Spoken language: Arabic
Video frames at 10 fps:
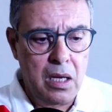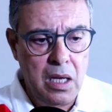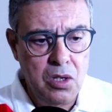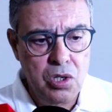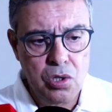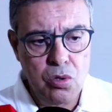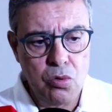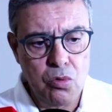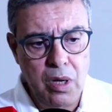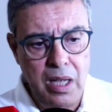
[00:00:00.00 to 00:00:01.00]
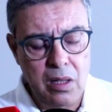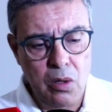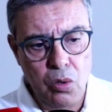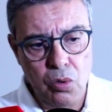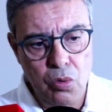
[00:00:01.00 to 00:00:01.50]
كنسجلوا واحد
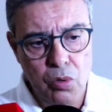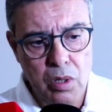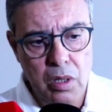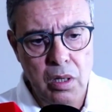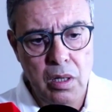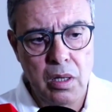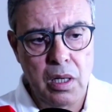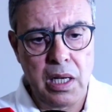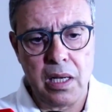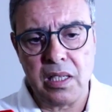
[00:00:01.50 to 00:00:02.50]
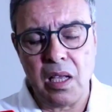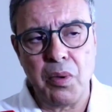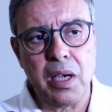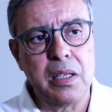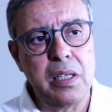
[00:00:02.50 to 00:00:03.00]
الحضور آه، غير
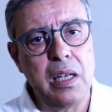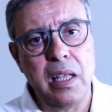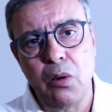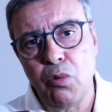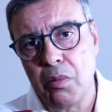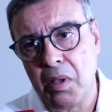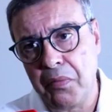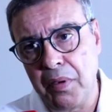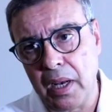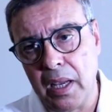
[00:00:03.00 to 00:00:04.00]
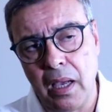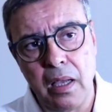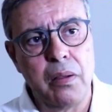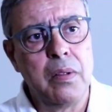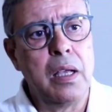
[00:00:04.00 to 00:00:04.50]
سابق ديال الاخوان من
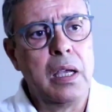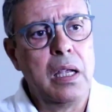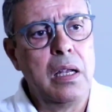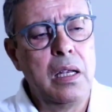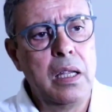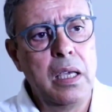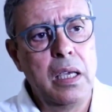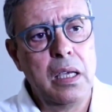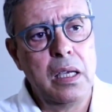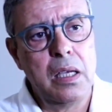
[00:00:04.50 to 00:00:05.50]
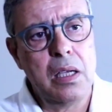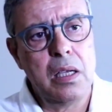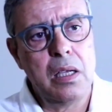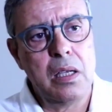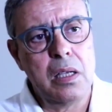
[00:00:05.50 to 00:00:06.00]
افريقيا اللي
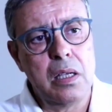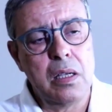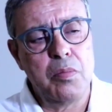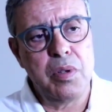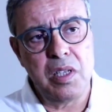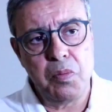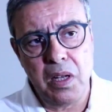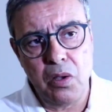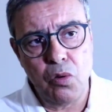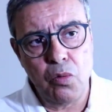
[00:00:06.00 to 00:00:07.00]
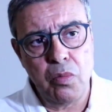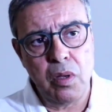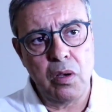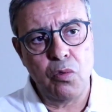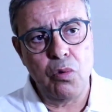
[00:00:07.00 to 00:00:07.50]
آه، بالنسبه لهم
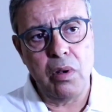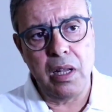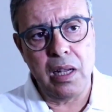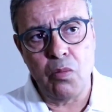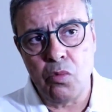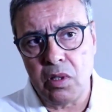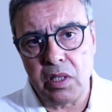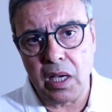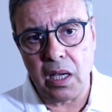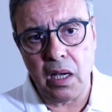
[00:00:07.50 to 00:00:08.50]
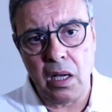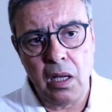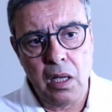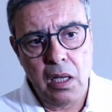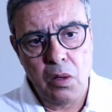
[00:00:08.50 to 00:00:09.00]
ولا الملتقى
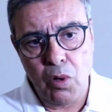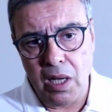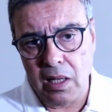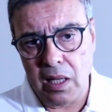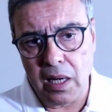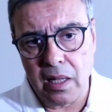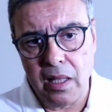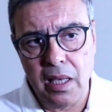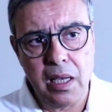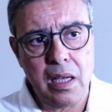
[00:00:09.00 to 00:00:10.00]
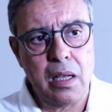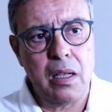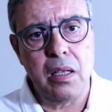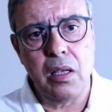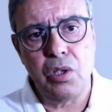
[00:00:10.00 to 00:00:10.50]
واحد الارضيه
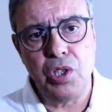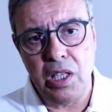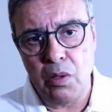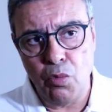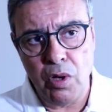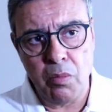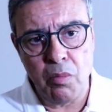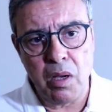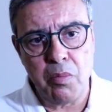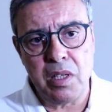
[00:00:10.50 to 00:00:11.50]
جد مهمه